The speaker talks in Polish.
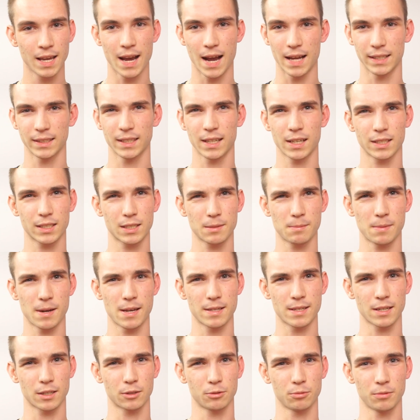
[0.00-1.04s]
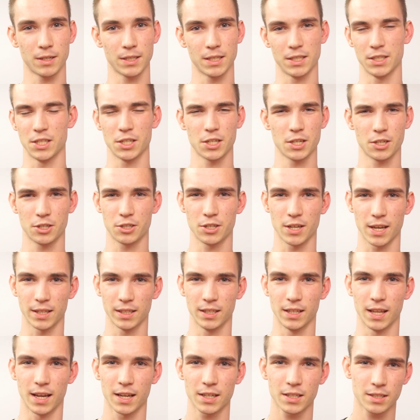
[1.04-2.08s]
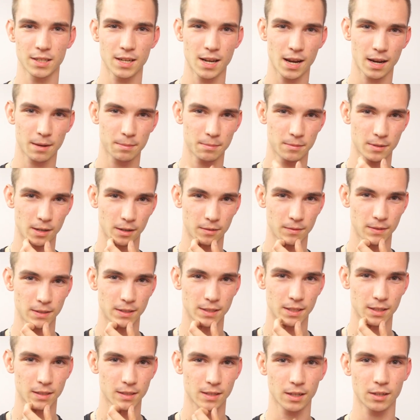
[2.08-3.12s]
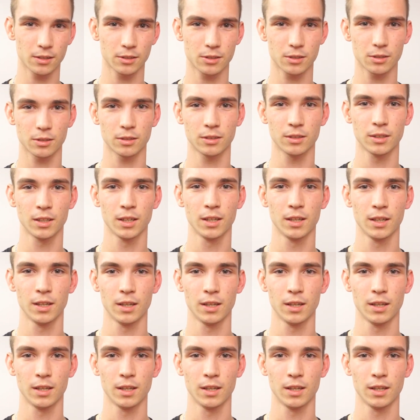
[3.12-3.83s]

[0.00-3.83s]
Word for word: a teraz chyba jest aktualnie 10 czy 11, jak, jak widzę z tego, co